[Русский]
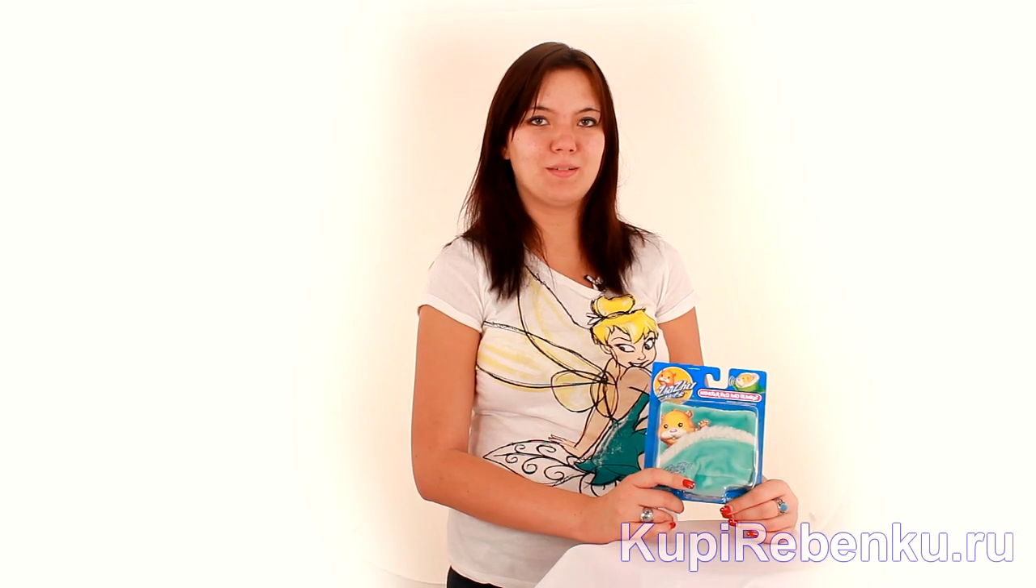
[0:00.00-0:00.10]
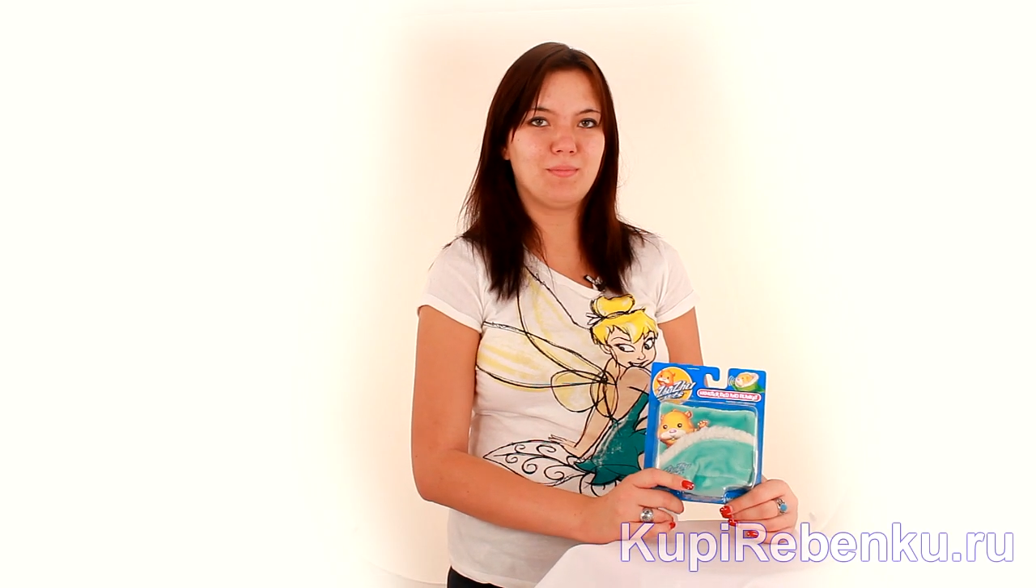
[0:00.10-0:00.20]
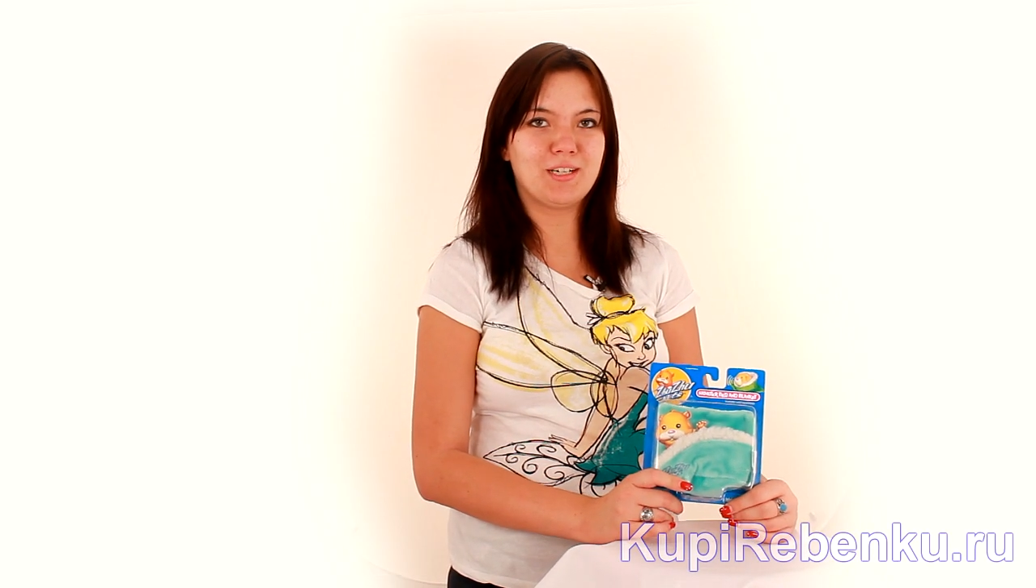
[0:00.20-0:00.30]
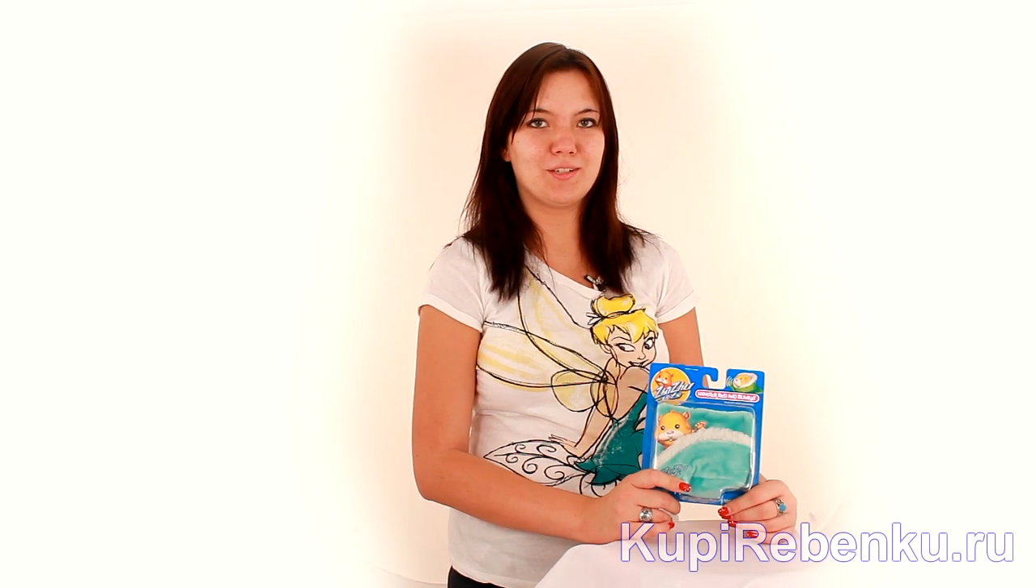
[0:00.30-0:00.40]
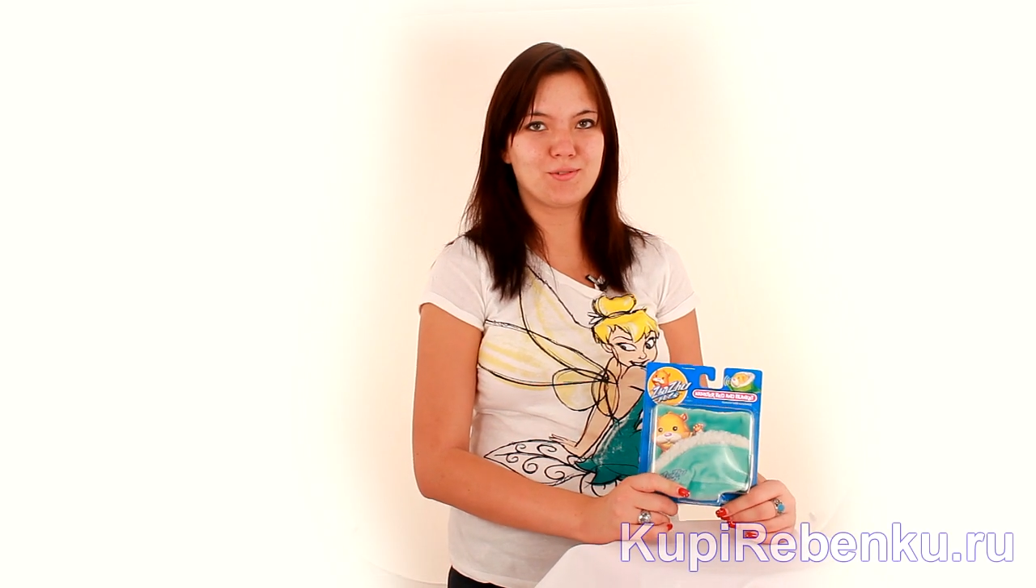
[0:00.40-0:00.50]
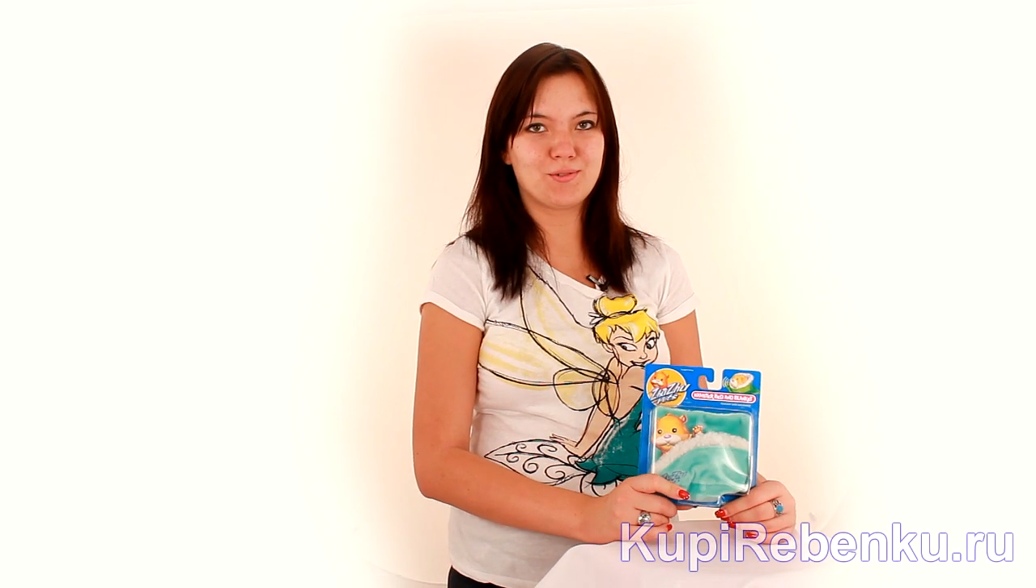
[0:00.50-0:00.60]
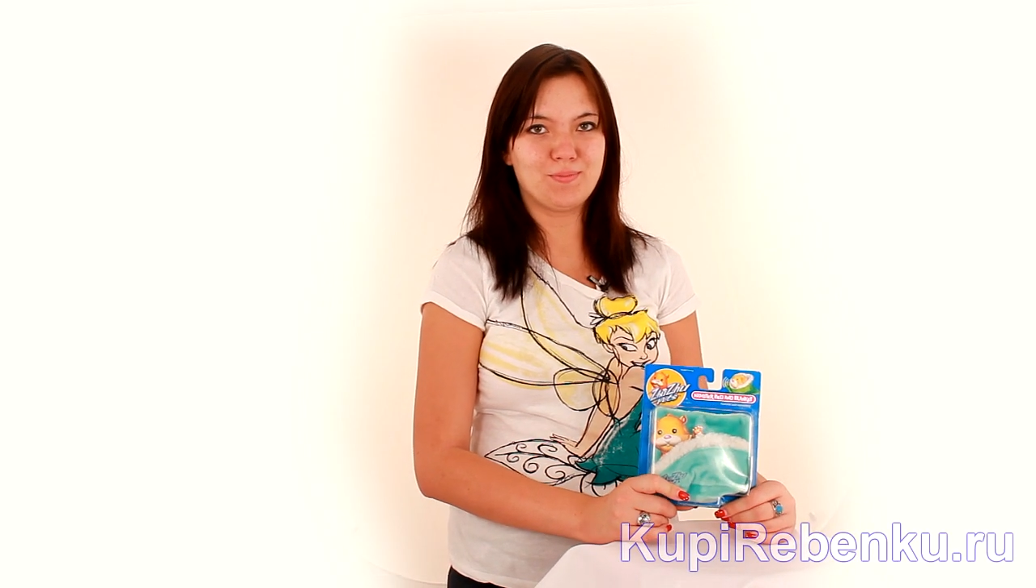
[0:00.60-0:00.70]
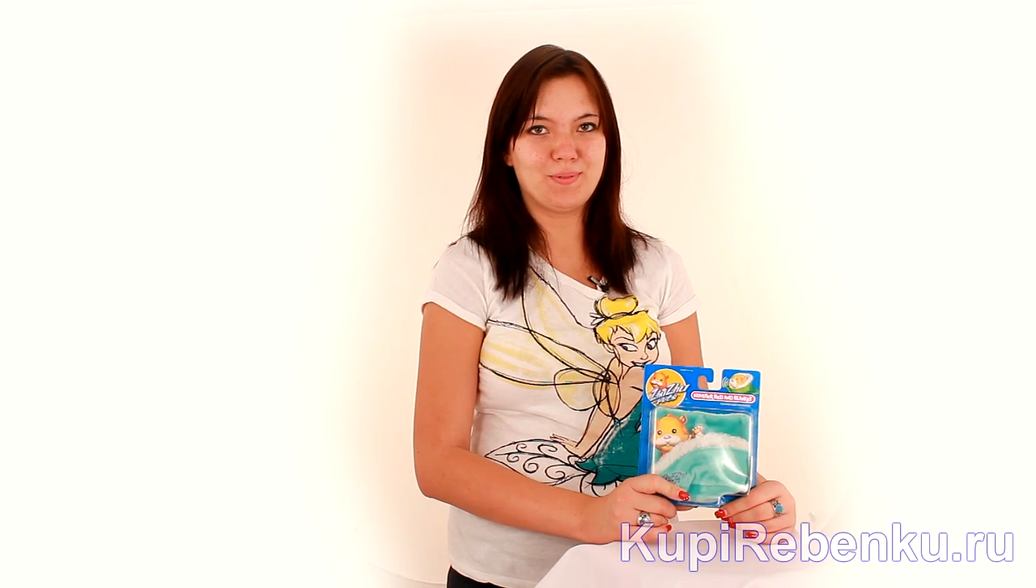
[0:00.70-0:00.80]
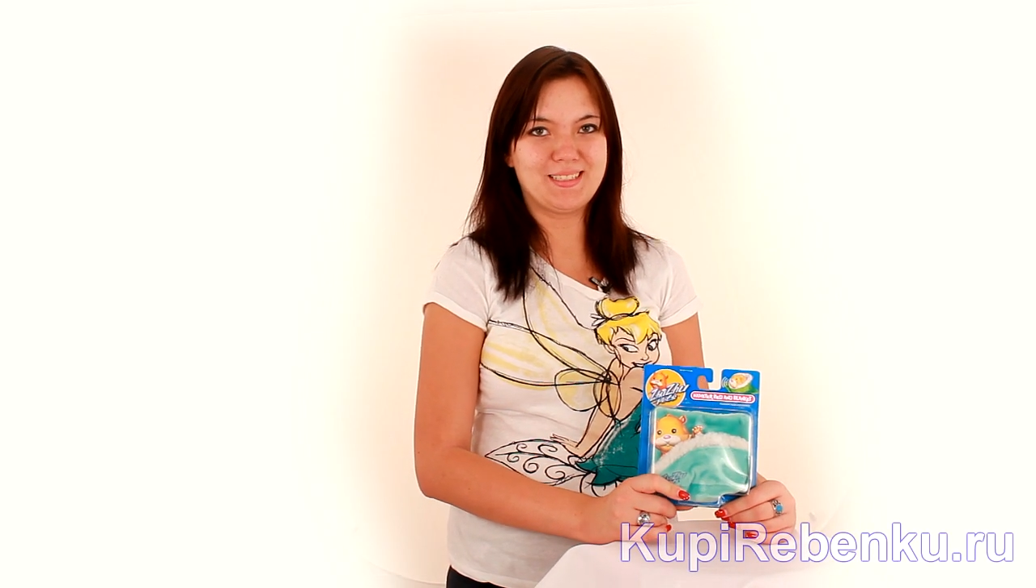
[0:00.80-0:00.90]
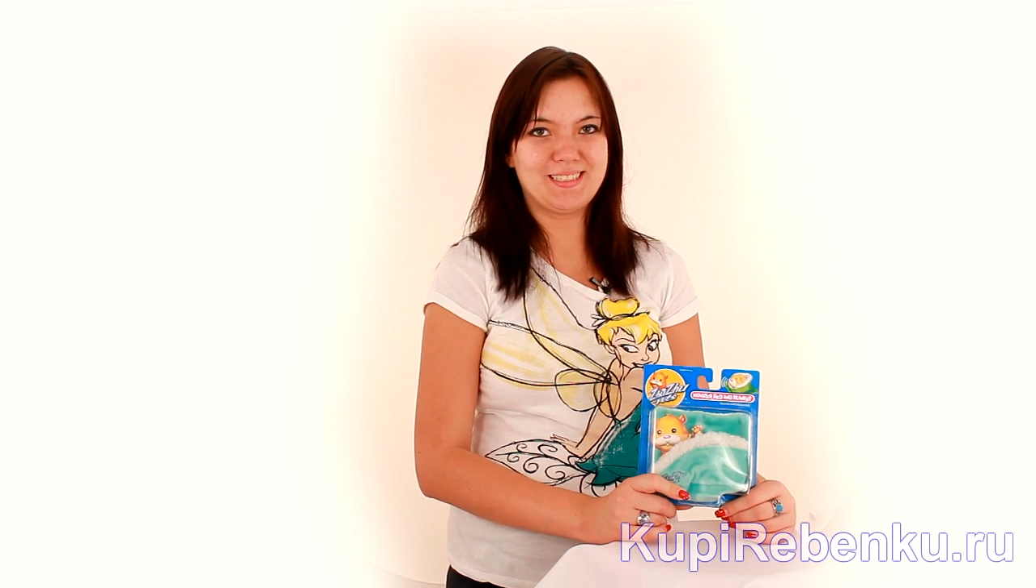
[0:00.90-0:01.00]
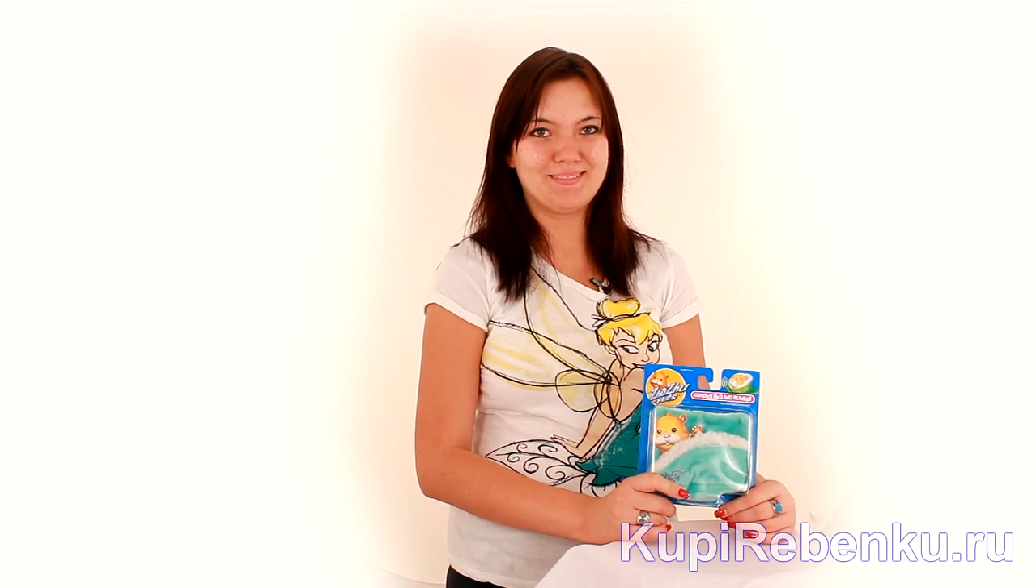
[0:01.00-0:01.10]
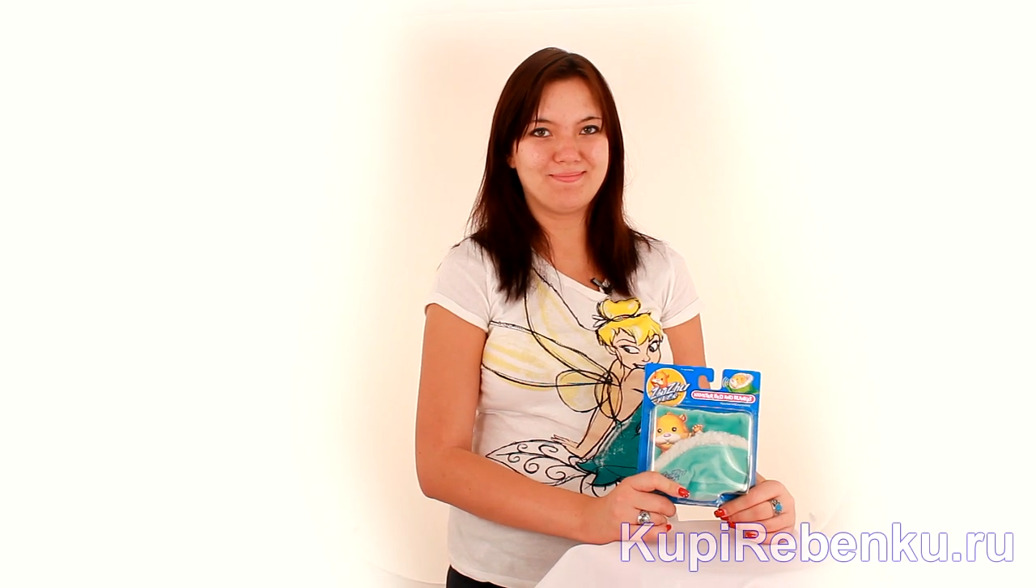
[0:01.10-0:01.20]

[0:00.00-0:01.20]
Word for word: хомяка Жужи Пэтс.